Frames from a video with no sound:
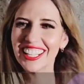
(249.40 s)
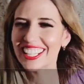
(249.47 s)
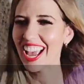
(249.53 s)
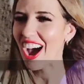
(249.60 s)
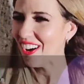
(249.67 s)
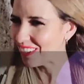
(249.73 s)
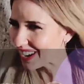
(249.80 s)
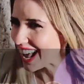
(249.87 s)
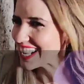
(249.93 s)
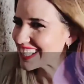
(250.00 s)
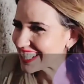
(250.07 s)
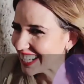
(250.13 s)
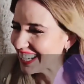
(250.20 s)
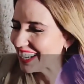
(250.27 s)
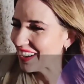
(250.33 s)
dije, ahora
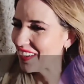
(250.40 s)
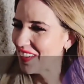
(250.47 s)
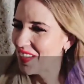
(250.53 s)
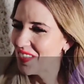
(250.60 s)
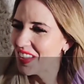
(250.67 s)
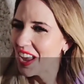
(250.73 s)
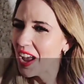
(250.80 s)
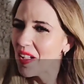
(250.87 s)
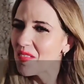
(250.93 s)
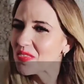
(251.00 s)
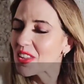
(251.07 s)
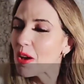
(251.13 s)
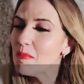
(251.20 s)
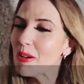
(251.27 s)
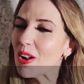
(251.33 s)
sí qué
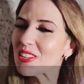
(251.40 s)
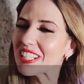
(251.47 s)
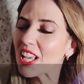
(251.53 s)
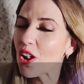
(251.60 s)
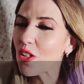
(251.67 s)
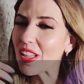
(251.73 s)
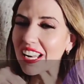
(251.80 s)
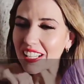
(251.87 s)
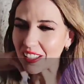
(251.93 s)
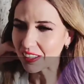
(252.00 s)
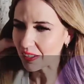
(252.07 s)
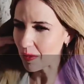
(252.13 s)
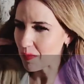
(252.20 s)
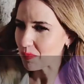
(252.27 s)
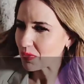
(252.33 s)
onda. Pero es que lo del.
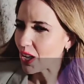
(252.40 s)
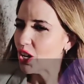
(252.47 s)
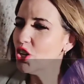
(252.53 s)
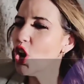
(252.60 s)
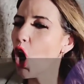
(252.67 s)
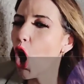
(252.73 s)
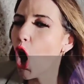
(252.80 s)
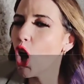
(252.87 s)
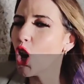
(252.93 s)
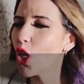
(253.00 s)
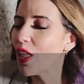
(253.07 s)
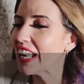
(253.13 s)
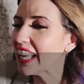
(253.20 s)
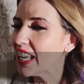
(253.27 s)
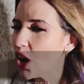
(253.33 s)
Está programado, no, lo
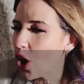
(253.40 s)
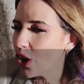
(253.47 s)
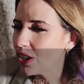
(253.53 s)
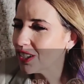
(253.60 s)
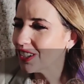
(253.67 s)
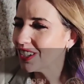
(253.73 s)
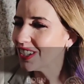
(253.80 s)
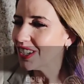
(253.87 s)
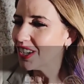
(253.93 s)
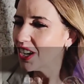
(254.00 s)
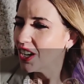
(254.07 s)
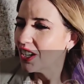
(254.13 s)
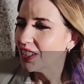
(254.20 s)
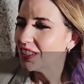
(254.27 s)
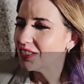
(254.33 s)
del guión. Tu salida
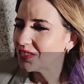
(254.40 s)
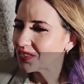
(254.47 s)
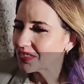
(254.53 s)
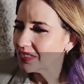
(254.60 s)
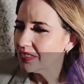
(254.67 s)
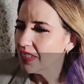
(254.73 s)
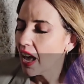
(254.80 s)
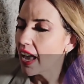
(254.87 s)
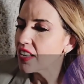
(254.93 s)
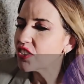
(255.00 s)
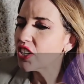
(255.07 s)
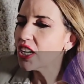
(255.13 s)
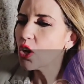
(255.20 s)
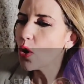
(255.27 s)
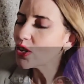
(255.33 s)
estaba programada.
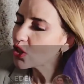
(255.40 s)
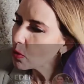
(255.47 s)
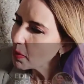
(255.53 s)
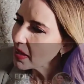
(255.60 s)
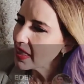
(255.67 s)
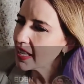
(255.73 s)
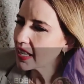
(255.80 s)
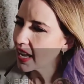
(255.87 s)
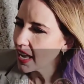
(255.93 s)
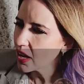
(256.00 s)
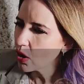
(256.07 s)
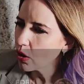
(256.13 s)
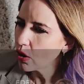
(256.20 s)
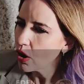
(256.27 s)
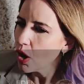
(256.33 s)
Chico, eso me
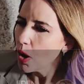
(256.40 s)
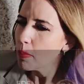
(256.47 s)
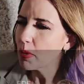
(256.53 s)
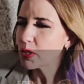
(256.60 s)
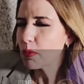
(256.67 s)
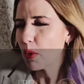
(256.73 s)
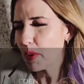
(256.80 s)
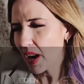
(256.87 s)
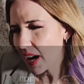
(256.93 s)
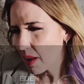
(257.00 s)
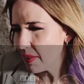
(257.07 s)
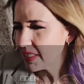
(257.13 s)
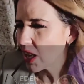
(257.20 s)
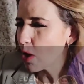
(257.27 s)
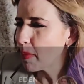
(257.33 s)
dijeron. Pues me hubieran
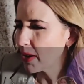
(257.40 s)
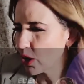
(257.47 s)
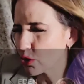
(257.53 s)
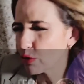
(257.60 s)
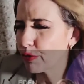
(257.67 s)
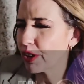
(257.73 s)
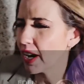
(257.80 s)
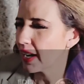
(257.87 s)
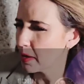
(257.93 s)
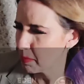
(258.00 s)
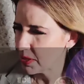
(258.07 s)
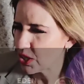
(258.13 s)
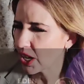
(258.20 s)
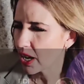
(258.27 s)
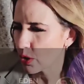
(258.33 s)
avisado para no sufrir en el
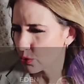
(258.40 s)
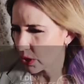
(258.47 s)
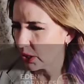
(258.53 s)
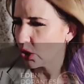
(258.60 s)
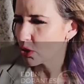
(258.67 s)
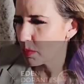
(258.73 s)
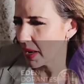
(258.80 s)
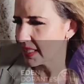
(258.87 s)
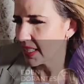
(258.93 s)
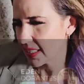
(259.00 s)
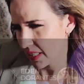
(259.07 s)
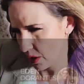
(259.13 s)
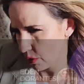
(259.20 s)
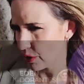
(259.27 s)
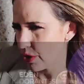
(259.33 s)
pinche carrusel dos
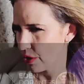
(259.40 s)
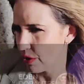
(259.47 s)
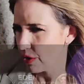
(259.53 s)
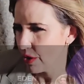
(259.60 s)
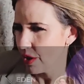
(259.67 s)
veces, digo yo.